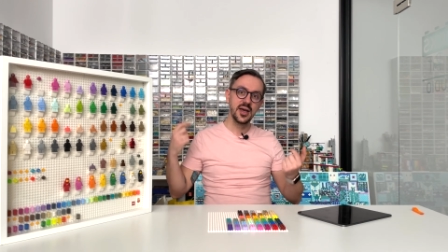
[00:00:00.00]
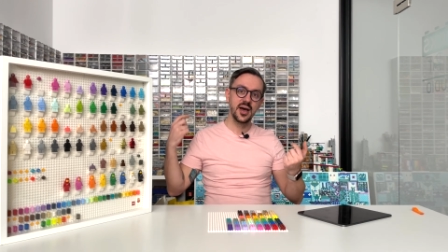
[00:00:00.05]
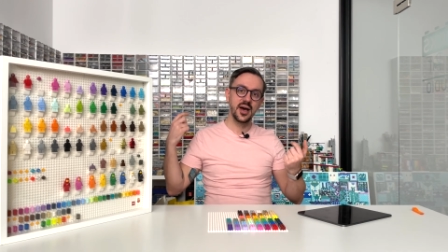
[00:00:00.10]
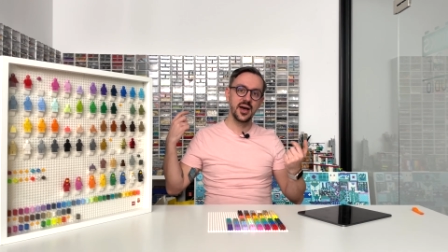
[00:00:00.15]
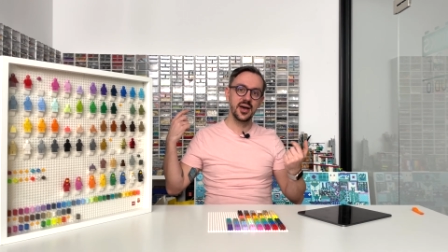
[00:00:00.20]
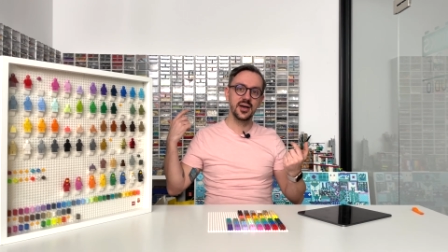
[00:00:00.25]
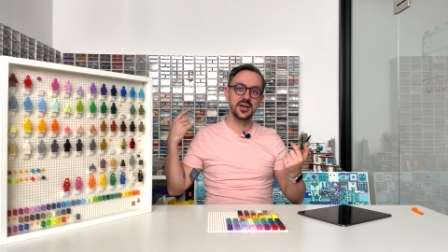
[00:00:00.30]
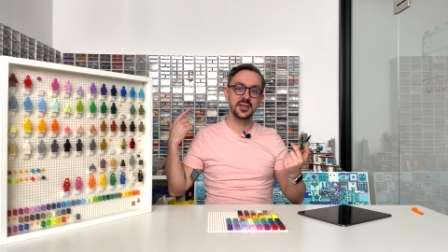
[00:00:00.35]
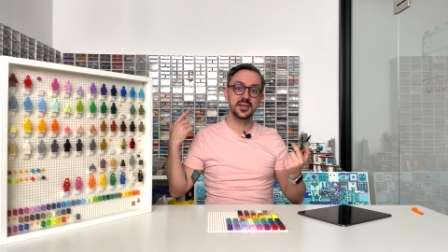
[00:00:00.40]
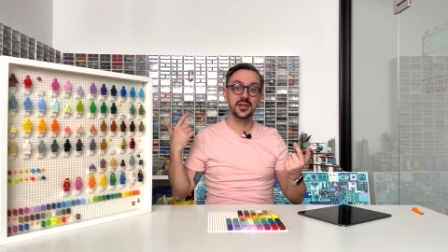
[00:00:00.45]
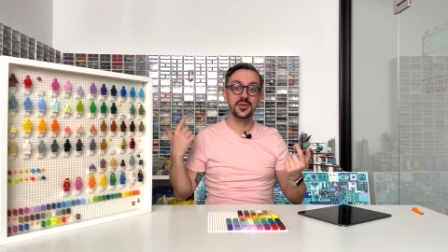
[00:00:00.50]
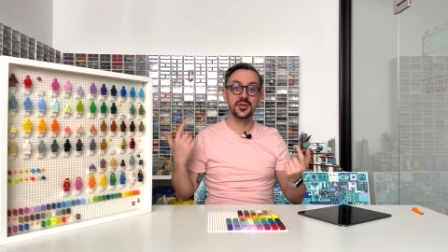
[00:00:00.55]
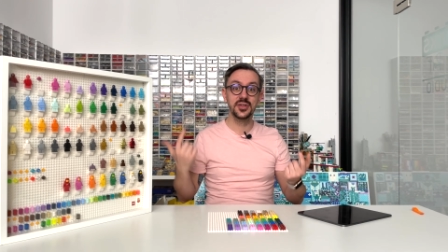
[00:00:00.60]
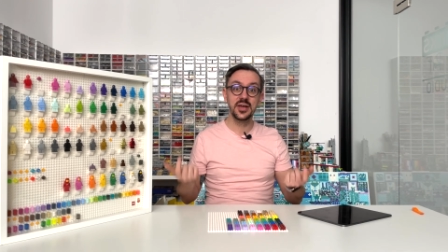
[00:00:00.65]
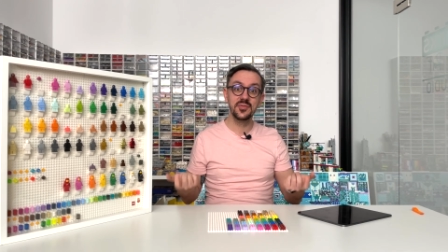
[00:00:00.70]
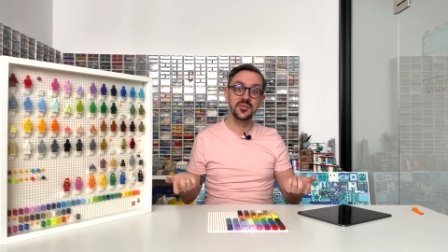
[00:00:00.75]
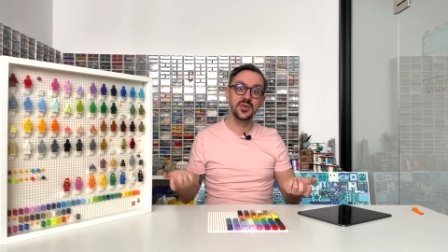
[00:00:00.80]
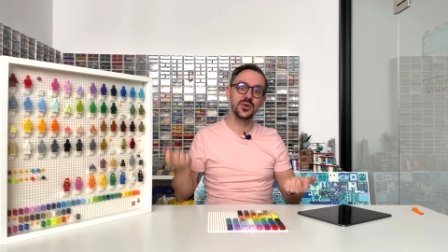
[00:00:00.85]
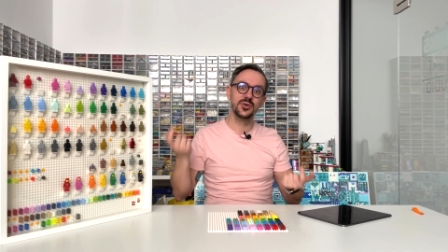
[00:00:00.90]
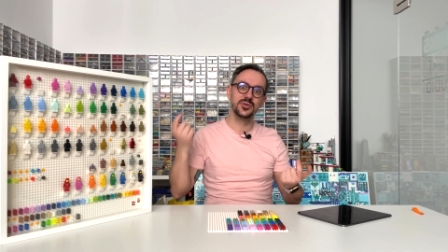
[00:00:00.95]
e, tylko
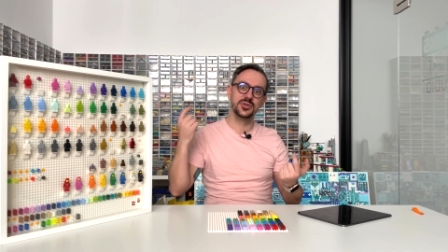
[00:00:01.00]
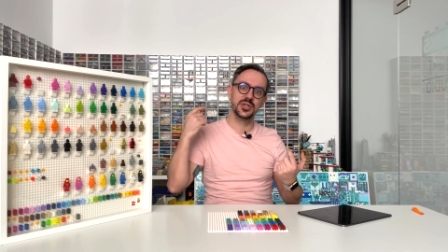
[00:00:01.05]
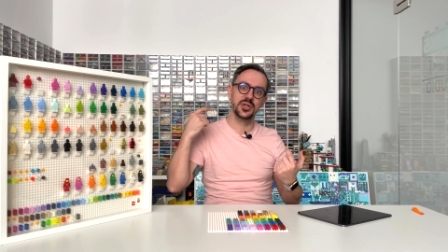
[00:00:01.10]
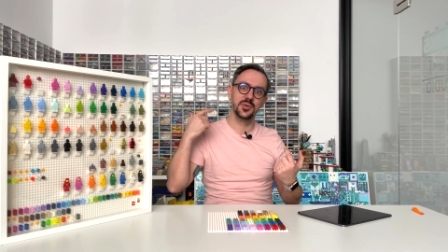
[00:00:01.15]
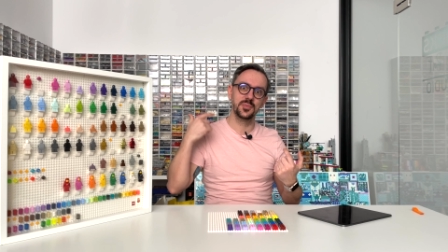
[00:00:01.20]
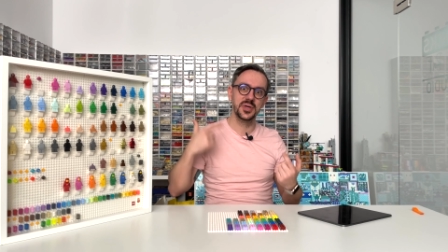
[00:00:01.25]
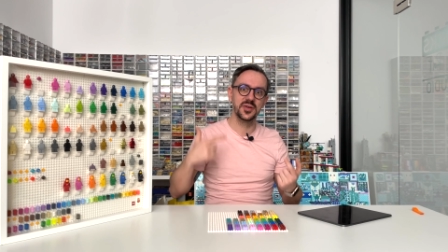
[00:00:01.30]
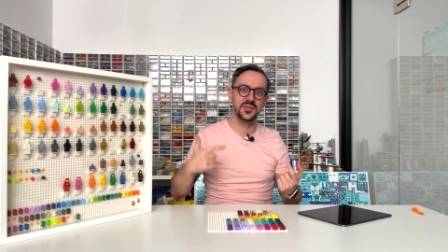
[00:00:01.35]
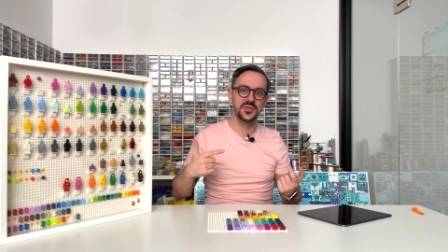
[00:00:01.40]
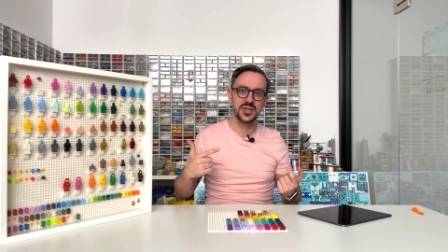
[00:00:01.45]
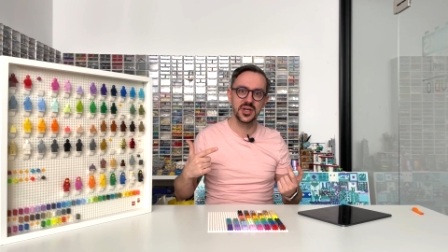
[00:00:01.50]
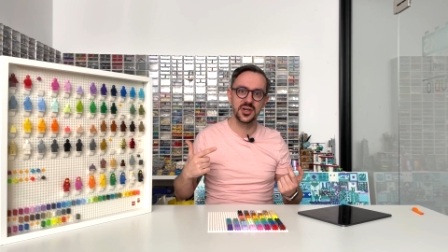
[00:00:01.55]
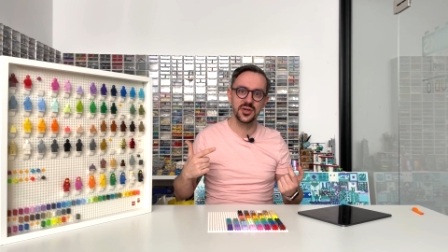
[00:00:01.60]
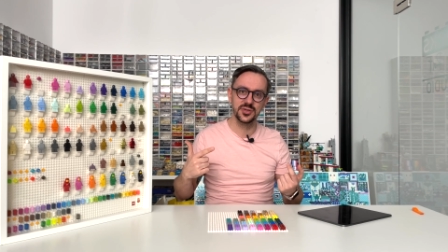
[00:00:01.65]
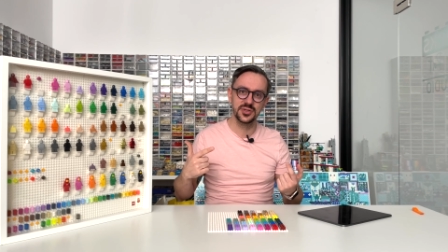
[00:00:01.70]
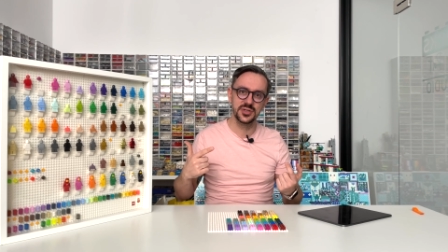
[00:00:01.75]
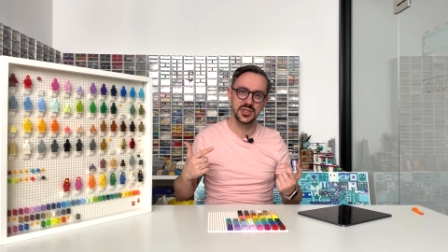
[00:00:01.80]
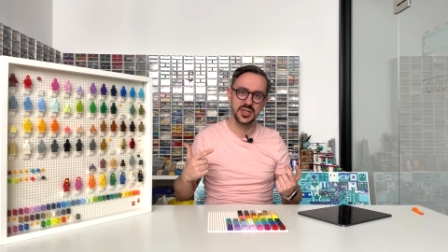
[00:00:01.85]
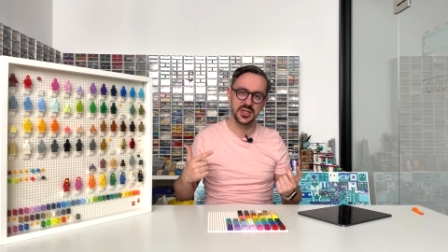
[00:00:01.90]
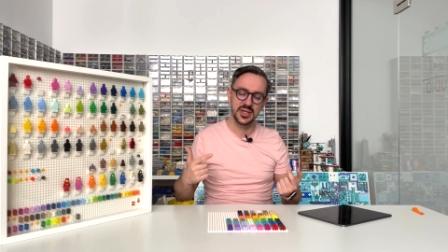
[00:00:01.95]
nawiążę do pierwszego
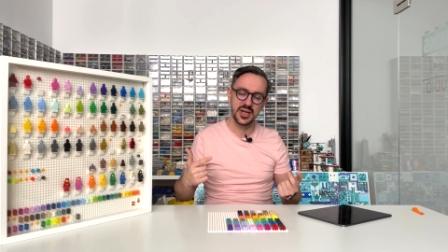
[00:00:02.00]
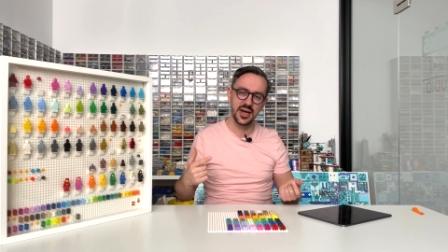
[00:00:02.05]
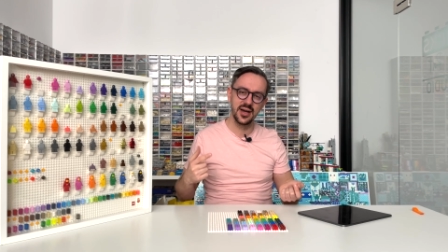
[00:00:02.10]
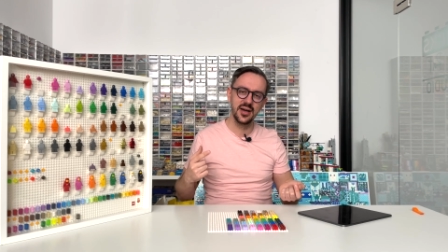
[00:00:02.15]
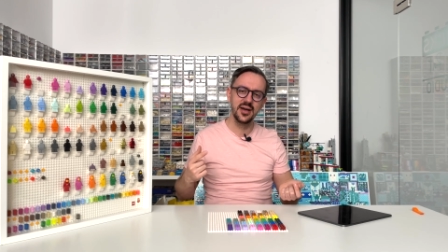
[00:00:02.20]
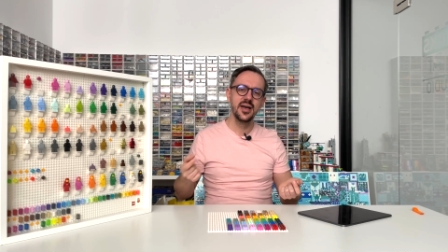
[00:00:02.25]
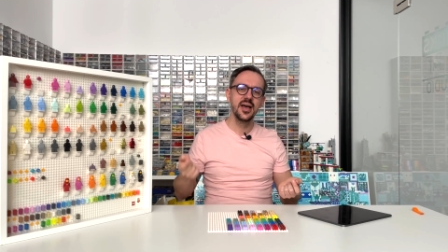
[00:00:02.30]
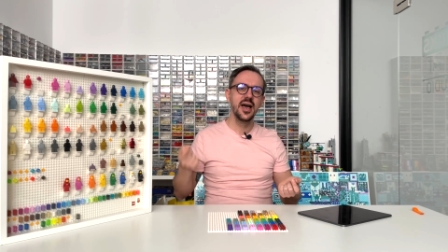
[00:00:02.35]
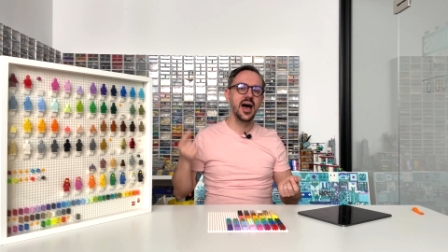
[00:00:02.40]
odcinka.